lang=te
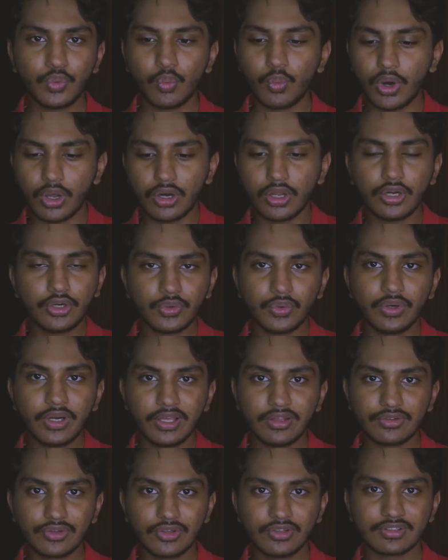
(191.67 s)
వన్ ఆర్ టూ
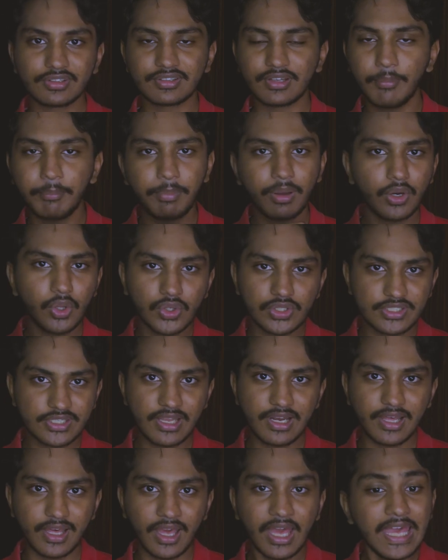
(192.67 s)
డేస్ లో సప్పన
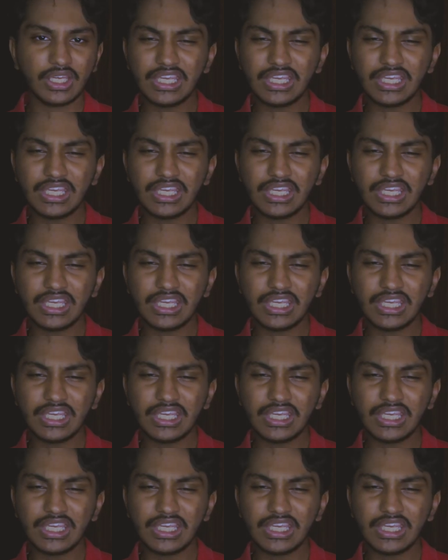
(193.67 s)
వచ్చేలే